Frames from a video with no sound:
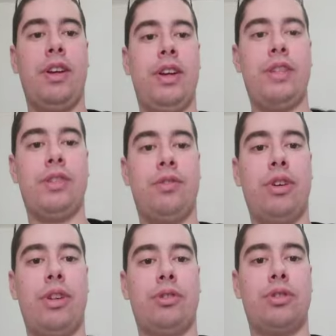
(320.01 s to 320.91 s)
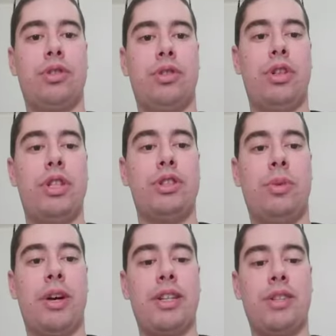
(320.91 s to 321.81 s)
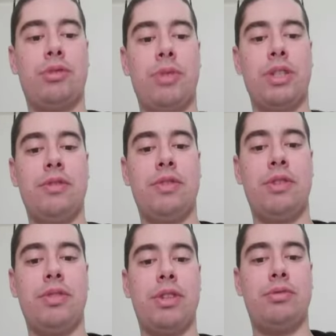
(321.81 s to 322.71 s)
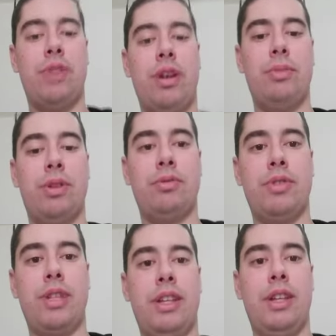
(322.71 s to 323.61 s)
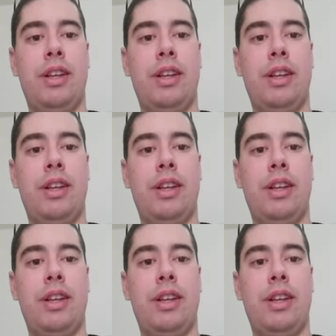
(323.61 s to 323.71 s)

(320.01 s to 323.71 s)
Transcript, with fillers: les envoyer dans les chambres à gaz et tout le machin. Vous allez nous faire ce coup-là, bientôt vous allez.